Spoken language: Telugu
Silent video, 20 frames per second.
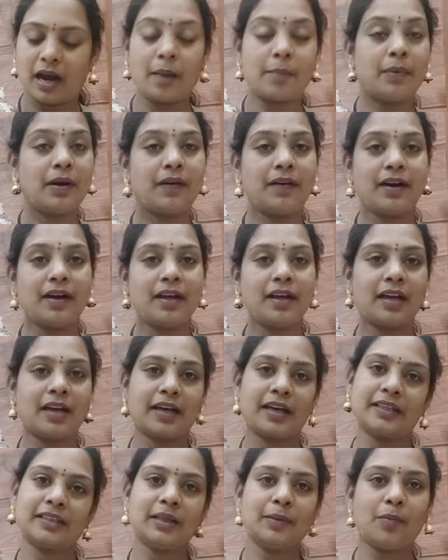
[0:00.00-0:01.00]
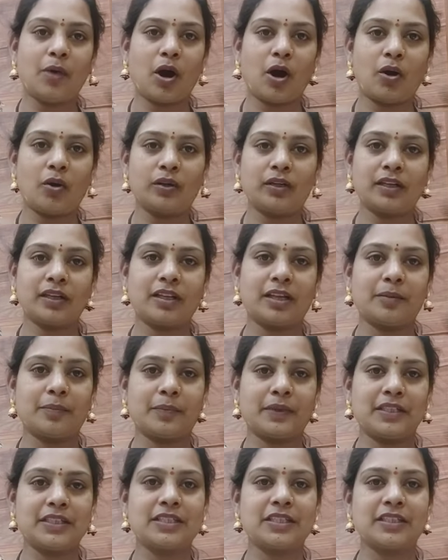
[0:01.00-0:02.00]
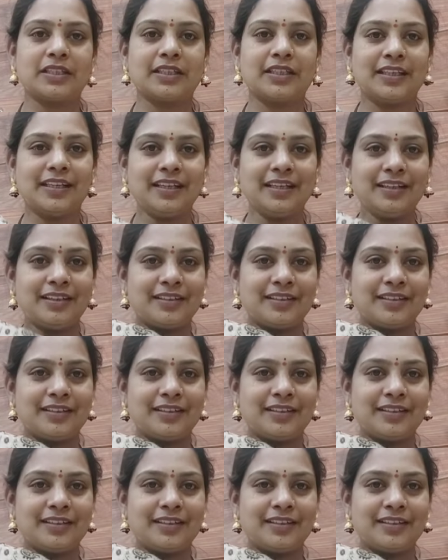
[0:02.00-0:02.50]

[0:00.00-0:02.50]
అమ్మ వాళ్ళకైతే బాగుంటది అనిపించింది